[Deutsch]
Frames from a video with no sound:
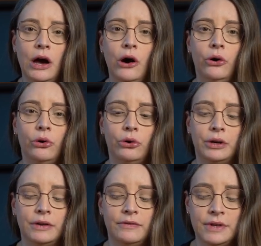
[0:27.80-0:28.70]

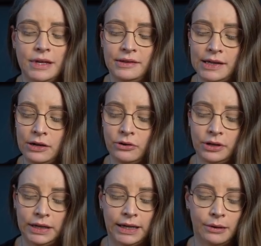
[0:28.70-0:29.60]
Und wie ihr sehen
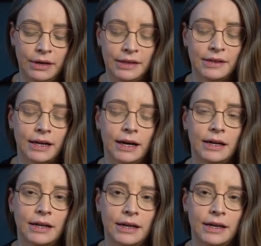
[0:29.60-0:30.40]
könnt, ich habe jetzt gerade